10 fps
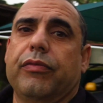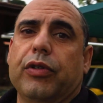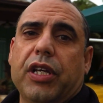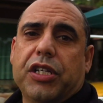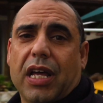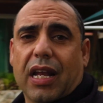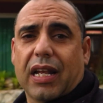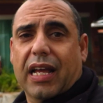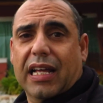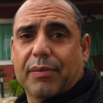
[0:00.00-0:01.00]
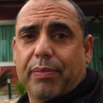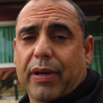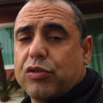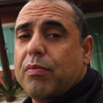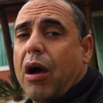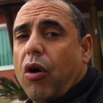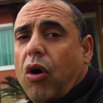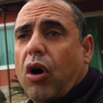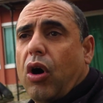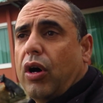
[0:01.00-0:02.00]
vou deixar ela ligada por mais uma
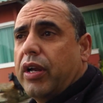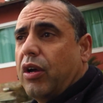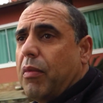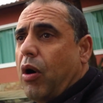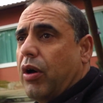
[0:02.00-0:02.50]
hora, uma